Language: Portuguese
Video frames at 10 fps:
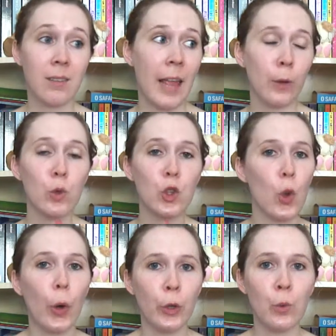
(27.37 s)
tem o
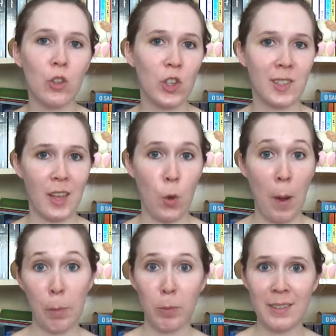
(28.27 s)
sonho de ser
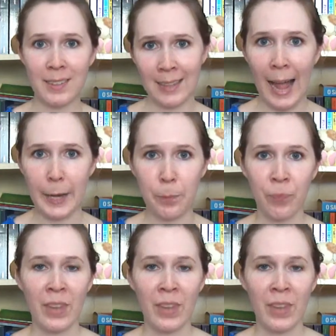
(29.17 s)
uma publicitária.